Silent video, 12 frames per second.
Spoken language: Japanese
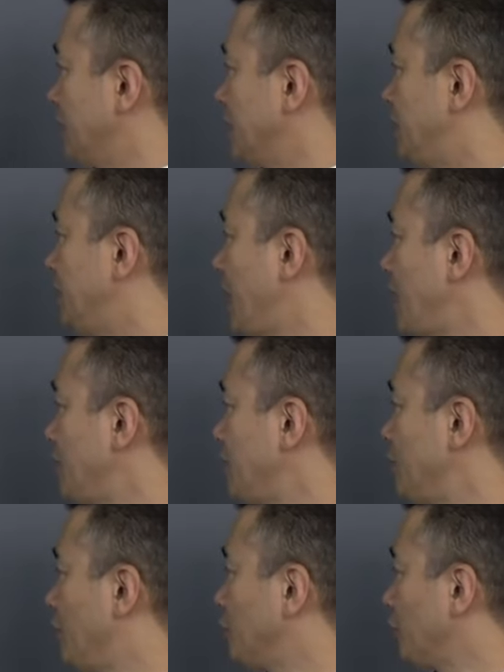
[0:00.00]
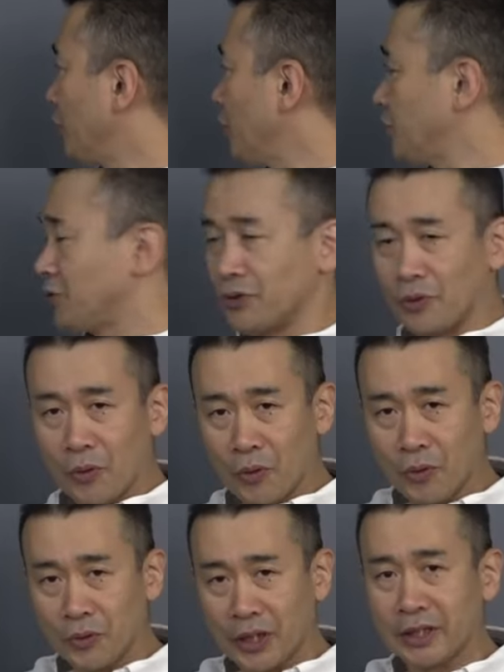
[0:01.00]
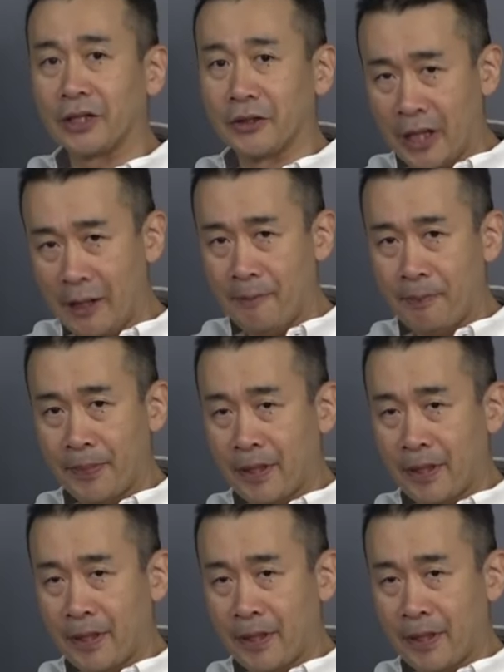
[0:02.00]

自然に戻ろうとする方向だったよね、